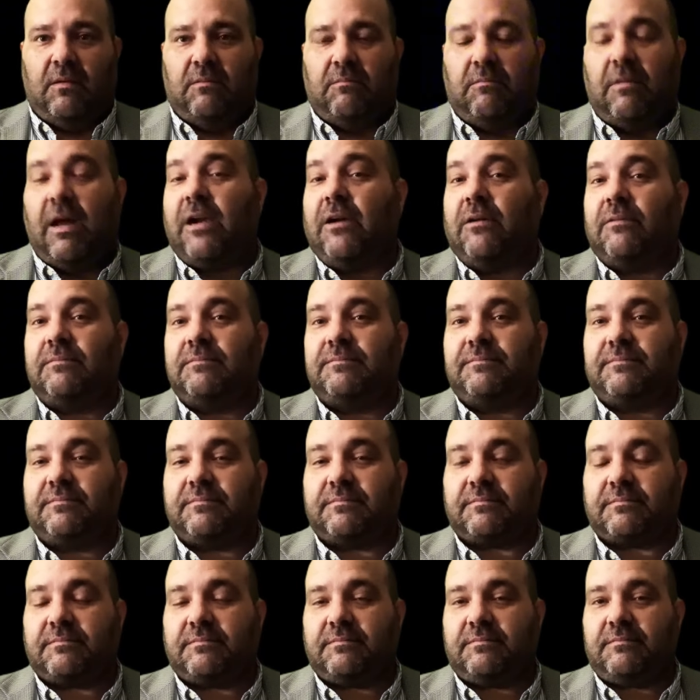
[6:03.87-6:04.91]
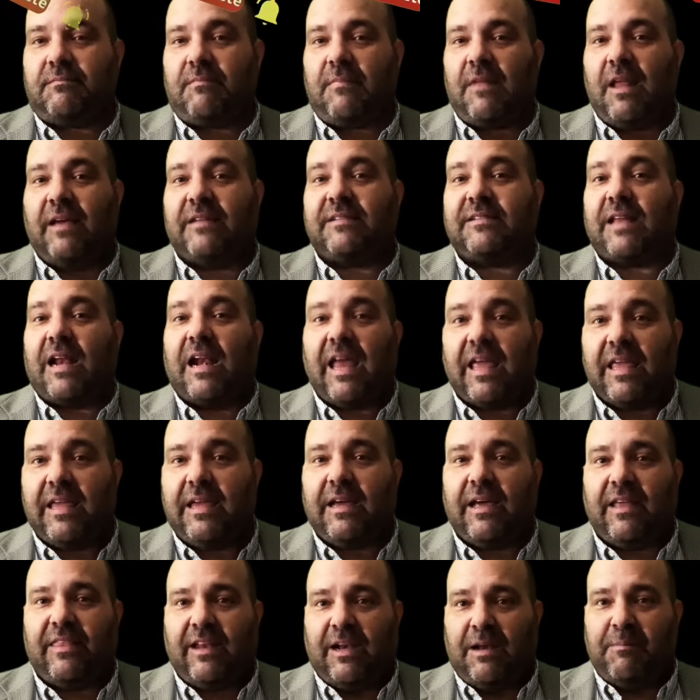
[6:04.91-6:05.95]
Bueno, hasta la
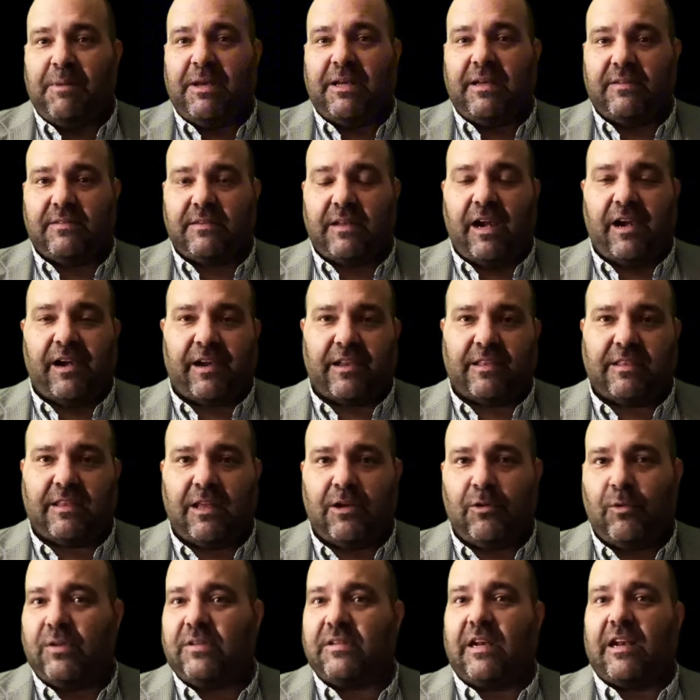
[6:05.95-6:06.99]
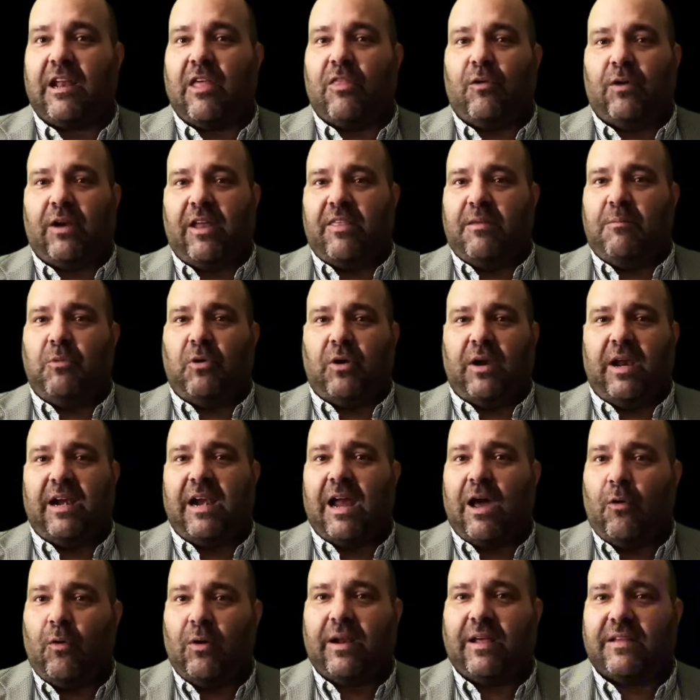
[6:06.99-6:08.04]
hija de la ministra en retiro y senadora de
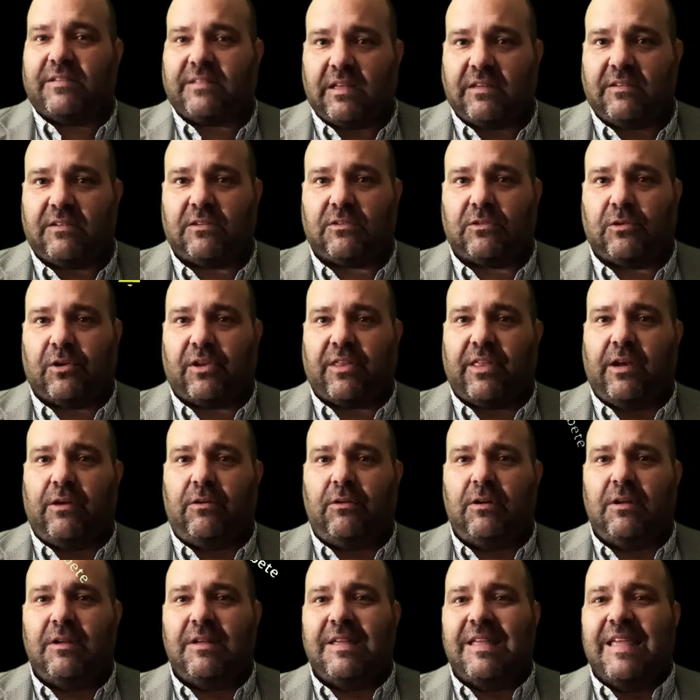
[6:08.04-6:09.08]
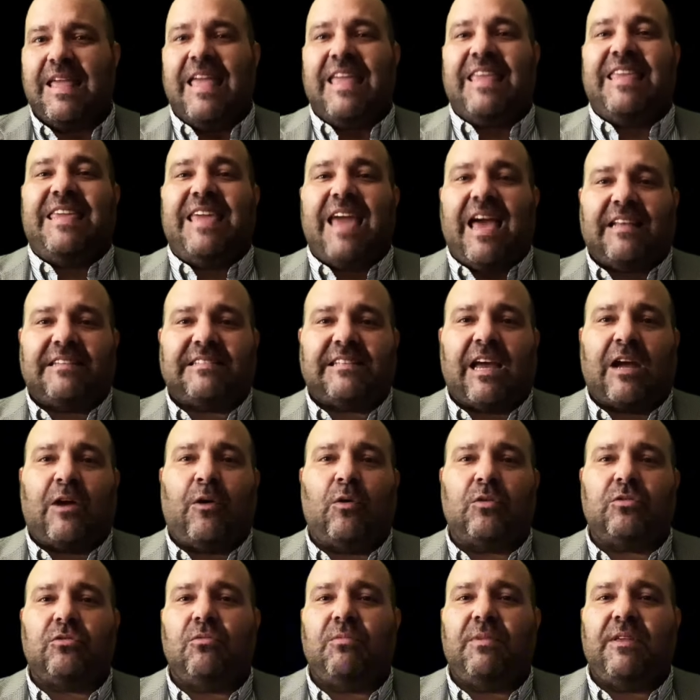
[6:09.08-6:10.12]
Morena, Olga Sánchez Cordero, ya
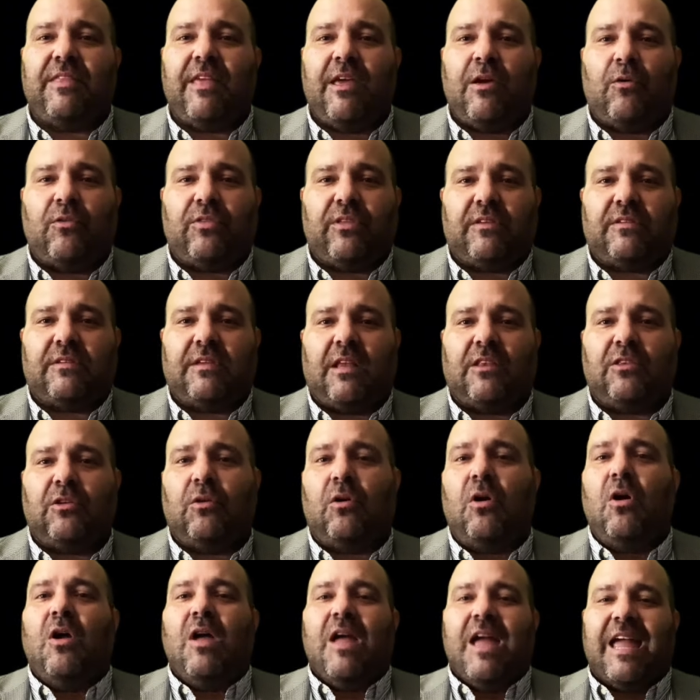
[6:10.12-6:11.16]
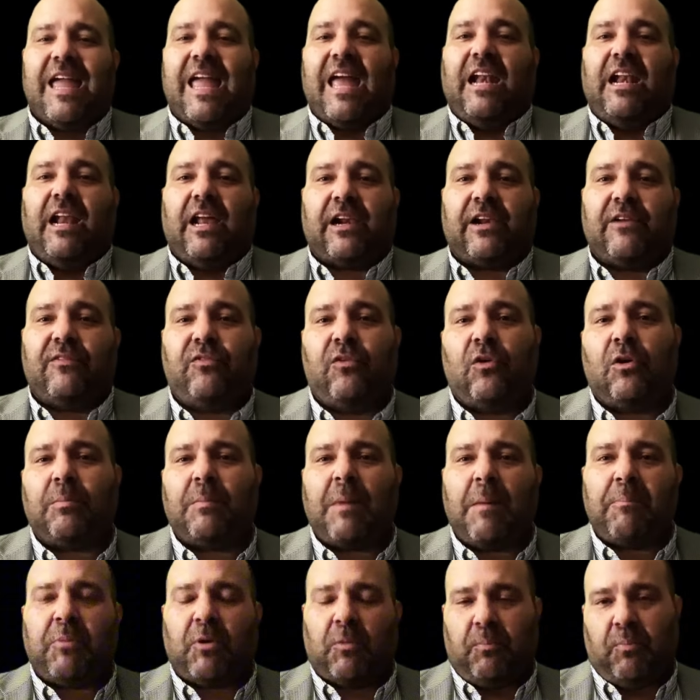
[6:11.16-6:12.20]
sacó su video diciendo que la
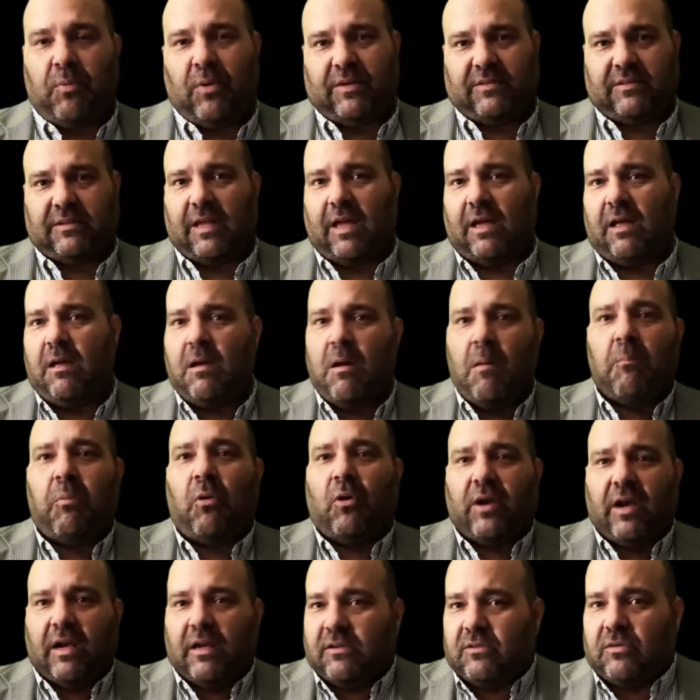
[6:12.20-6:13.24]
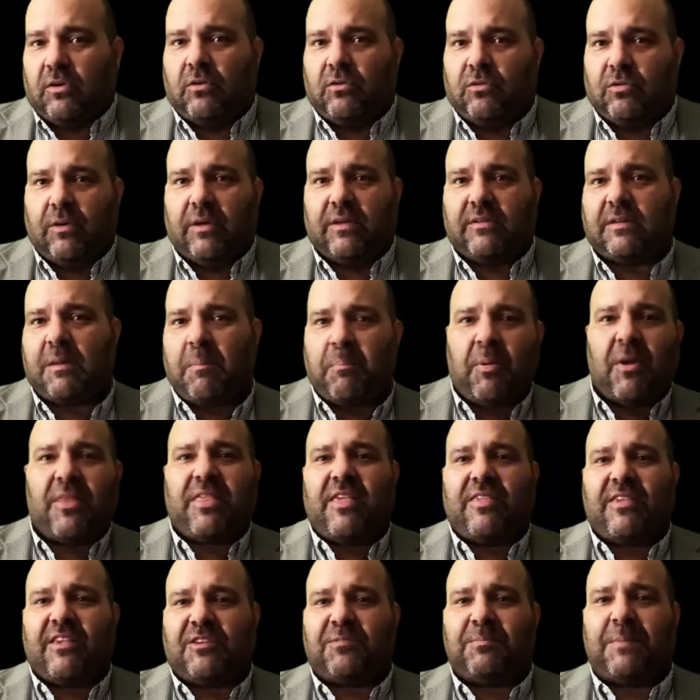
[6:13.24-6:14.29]
reforma propuesta por el Sonso Este
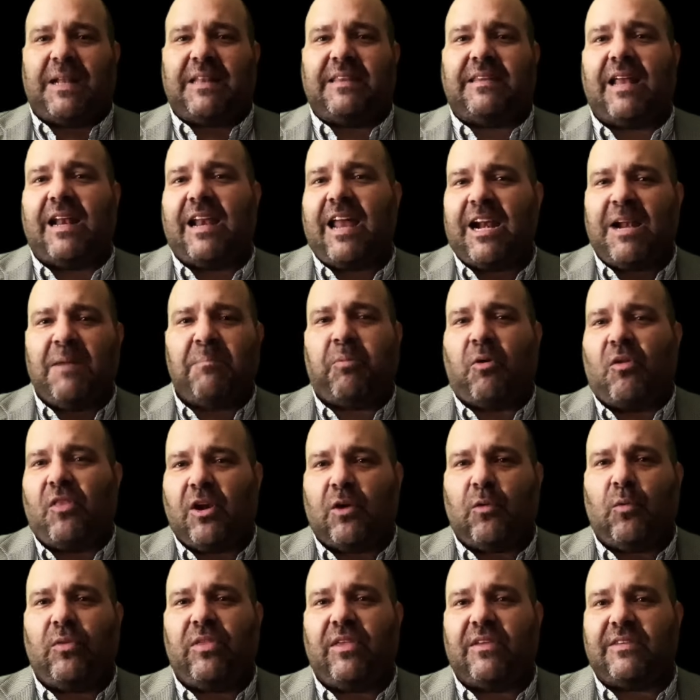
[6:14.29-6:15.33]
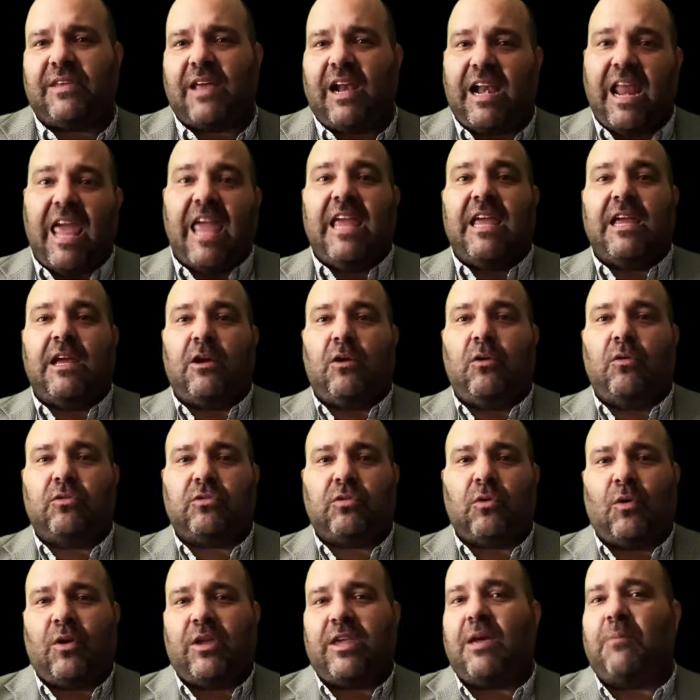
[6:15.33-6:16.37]
puede desmantelar el Poder Judicial e
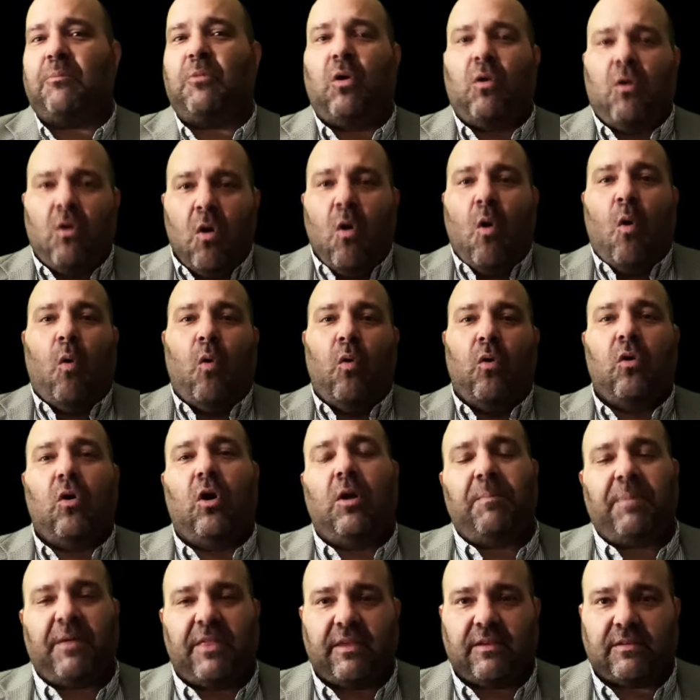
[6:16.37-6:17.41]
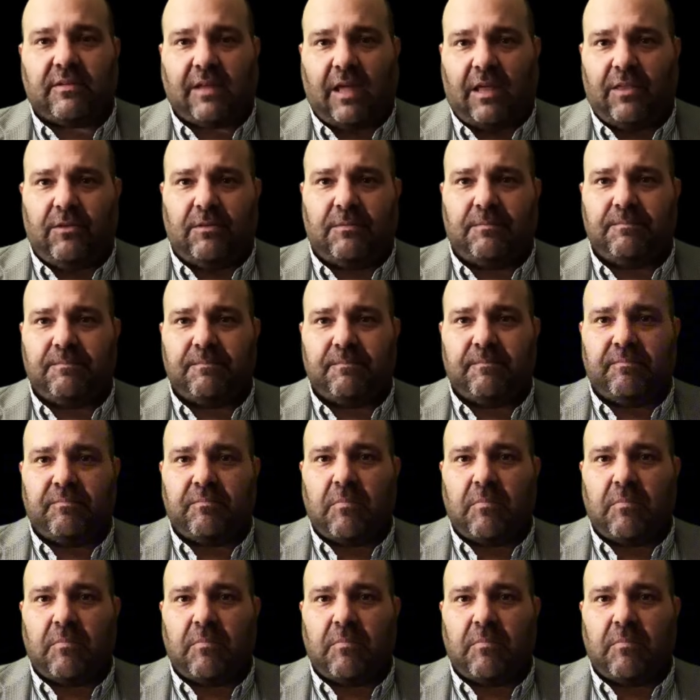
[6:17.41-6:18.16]
incluso lo llamó un golpe de Estado.